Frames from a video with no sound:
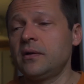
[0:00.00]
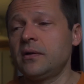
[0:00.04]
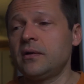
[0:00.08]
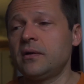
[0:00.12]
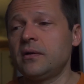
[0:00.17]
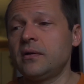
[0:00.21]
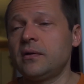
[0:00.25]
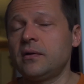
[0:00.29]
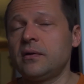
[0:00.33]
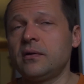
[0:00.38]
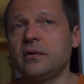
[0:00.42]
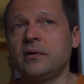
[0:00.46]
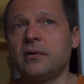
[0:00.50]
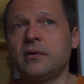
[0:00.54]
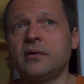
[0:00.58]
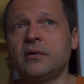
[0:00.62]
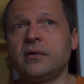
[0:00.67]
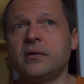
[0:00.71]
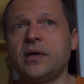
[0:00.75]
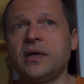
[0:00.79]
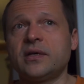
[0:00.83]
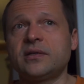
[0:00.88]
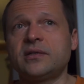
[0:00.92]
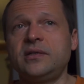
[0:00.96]

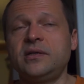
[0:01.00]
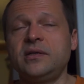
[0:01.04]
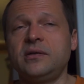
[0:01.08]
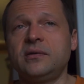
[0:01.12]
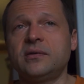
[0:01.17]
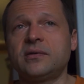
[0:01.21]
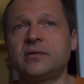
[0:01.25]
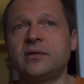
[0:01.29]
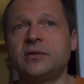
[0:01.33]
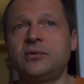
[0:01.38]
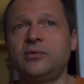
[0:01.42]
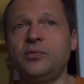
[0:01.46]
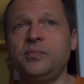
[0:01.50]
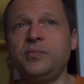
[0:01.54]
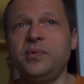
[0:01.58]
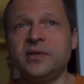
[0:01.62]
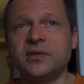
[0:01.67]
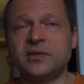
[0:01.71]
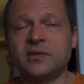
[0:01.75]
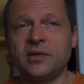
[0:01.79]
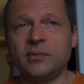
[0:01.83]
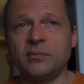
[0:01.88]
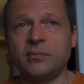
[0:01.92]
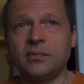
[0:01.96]
Э, я сделался
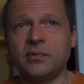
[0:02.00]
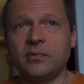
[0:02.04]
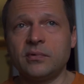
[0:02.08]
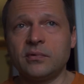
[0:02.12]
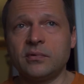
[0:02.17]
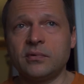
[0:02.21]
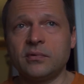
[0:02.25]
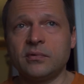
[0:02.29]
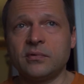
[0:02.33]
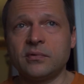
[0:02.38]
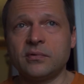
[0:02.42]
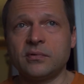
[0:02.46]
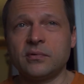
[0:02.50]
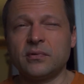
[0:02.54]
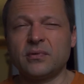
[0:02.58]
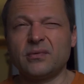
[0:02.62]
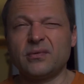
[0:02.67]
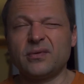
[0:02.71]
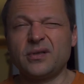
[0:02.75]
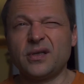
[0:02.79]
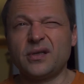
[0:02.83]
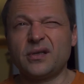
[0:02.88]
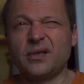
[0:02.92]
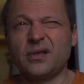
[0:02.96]
тубистом, э,
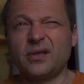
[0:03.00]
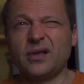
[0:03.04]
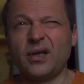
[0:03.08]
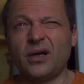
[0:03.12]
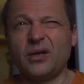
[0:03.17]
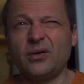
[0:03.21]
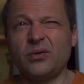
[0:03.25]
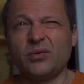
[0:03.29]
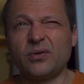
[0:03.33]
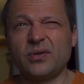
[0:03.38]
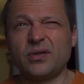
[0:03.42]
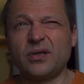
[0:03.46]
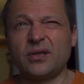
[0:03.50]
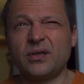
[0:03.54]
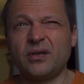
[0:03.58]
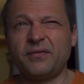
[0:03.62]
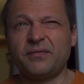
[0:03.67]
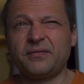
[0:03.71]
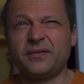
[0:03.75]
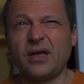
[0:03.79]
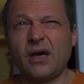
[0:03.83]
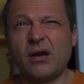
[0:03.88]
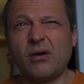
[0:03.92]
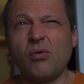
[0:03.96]
где-то так курсе на
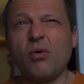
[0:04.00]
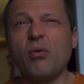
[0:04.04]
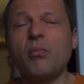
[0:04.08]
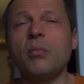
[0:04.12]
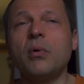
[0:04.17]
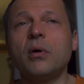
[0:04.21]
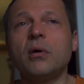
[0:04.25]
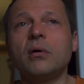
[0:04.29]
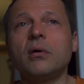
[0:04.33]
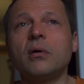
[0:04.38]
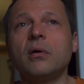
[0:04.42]
втором,